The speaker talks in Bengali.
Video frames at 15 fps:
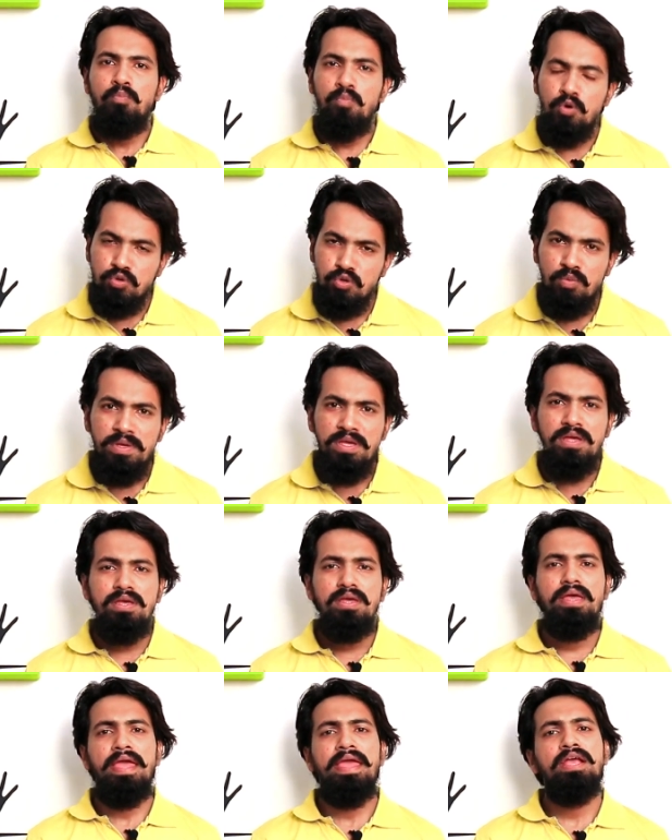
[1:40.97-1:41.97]
প্রথমে
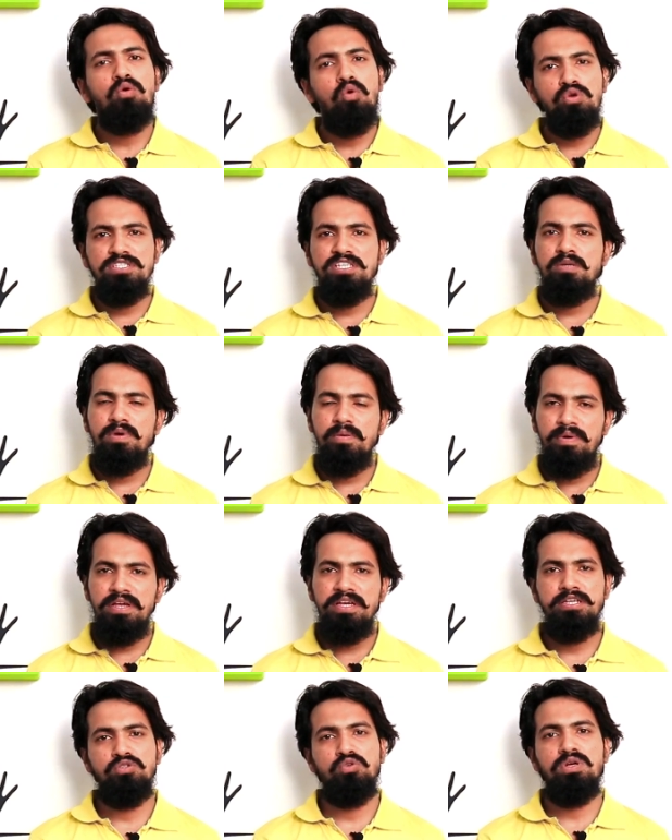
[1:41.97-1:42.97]
এই কোর্সের ব্যাপারে
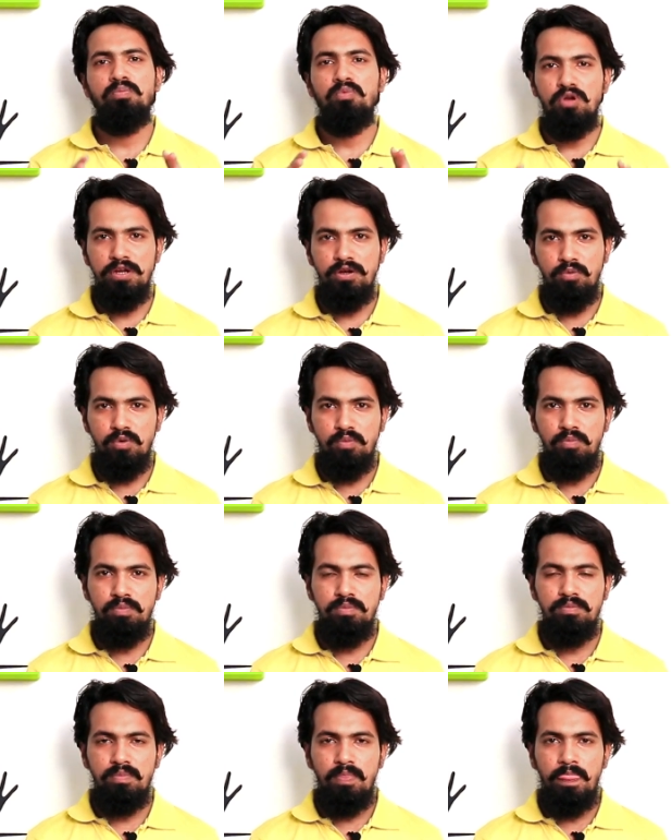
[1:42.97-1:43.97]
কিছুটা বলে নেব
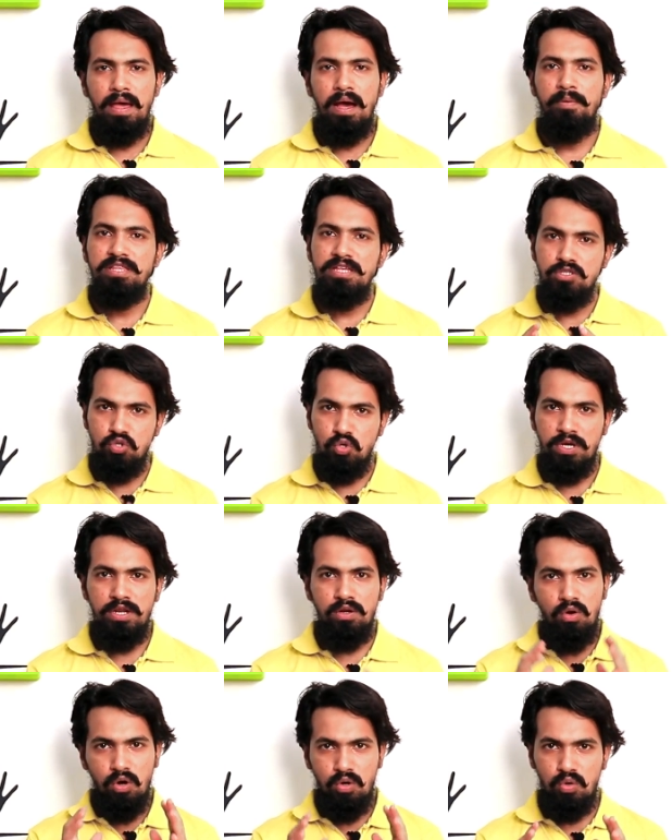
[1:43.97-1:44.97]
আমাদের
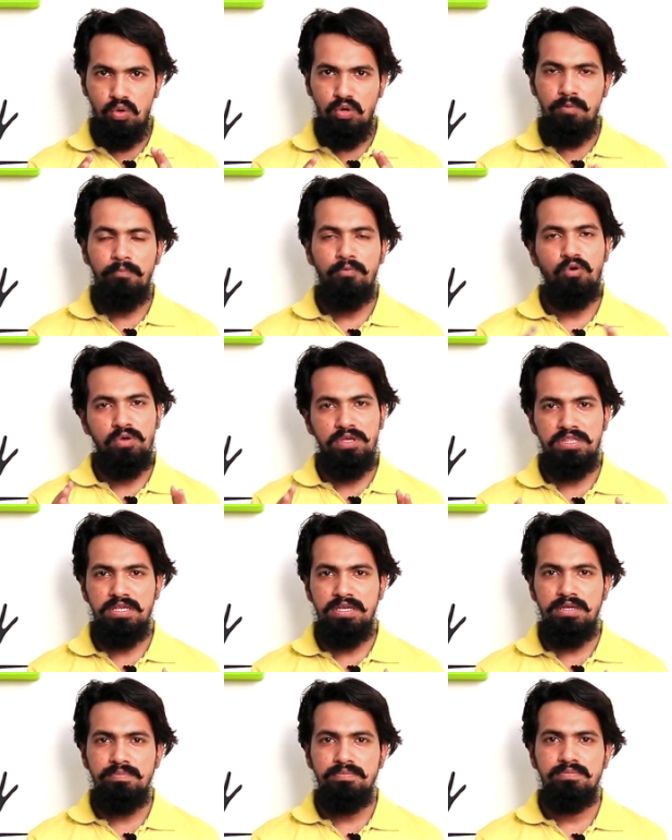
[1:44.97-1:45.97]
চোখের গঠন
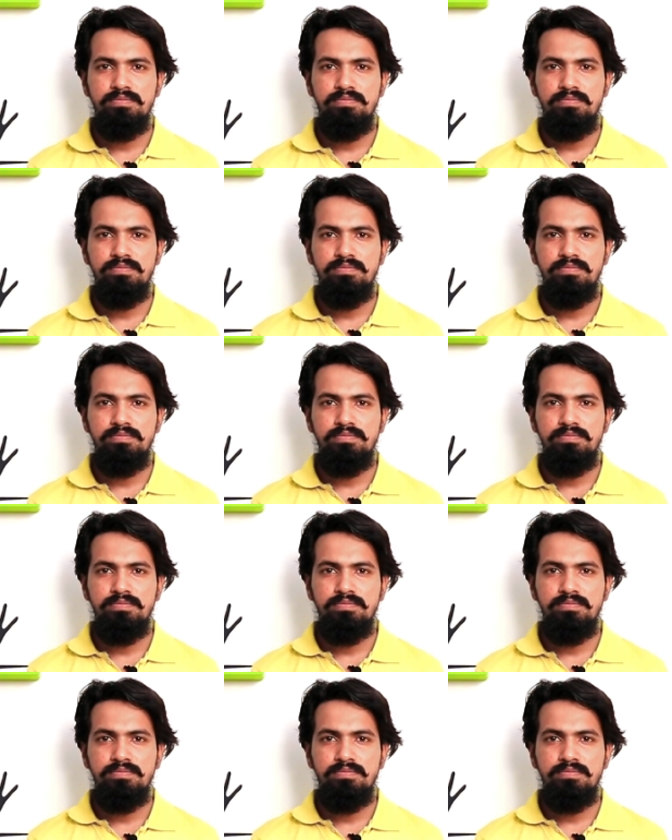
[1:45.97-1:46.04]
প্রকৃতি